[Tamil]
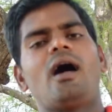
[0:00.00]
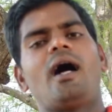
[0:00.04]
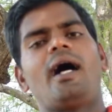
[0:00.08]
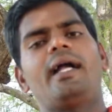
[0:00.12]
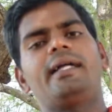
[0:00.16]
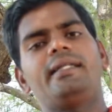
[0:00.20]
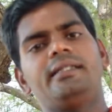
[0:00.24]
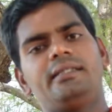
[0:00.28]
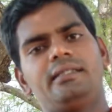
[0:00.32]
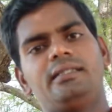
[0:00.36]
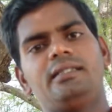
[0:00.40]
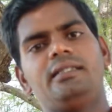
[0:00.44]

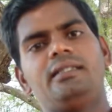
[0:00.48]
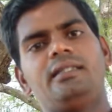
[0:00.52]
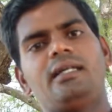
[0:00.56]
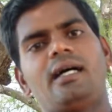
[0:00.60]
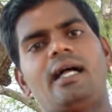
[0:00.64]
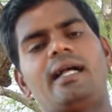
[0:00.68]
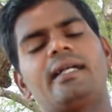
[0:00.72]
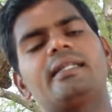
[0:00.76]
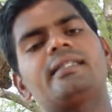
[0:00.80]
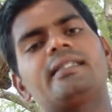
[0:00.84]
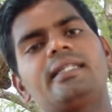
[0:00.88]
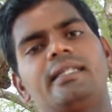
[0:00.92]
அடுத்து
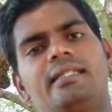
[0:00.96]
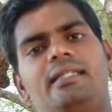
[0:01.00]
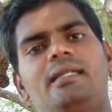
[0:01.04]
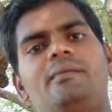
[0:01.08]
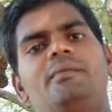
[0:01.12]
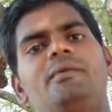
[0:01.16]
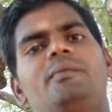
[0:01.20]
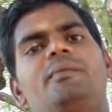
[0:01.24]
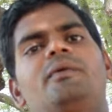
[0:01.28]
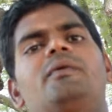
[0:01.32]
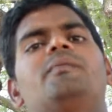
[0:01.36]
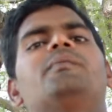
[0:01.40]
அடுத்த
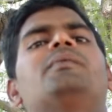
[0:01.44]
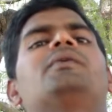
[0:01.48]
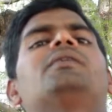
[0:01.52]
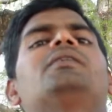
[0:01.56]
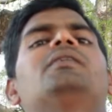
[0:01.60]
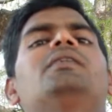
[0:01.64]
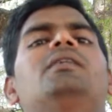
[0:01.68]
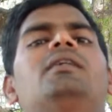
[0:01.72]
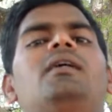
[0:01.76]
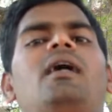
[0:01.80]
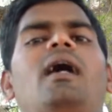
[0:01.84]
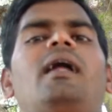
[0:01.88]
டேபிள்
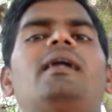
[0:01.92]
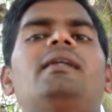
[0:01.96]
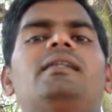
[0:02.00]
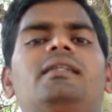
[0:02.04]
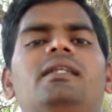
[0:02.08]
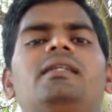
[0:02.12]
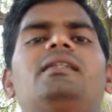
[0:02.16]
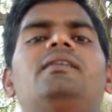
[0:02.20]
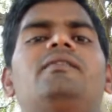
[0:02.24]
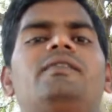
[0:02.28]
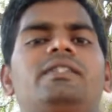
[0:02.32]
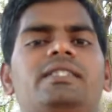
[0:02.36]
போகும்போது
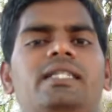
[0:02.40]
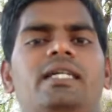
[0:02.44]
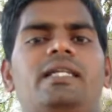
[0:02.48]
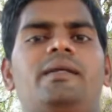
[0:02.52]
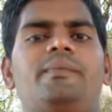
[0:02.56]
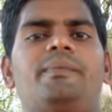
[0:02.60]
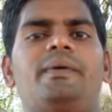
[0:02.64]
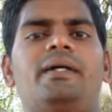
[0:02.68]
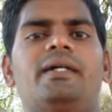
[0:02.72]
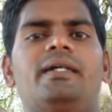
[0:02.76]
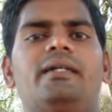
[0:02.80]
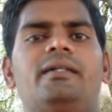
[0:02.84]
அடுத்தது
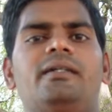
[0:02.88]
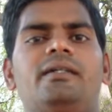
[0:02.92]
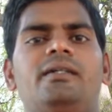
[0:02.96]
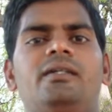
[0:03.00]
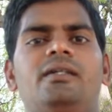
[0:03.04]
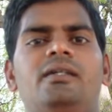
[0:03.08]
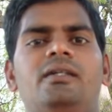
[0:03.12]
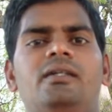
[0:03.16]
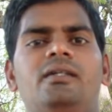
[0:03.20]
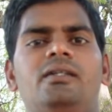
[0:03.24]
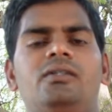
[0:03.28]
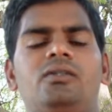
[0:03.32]
விசாரிப்பாங்க
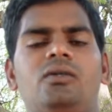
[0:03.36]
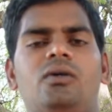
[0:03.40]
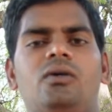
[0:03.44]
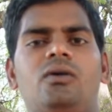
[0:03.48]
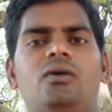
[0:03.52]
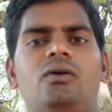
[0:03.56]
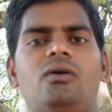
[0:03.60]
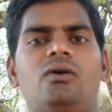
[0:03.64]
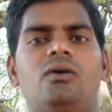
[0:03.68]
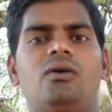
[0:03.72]
ஸோ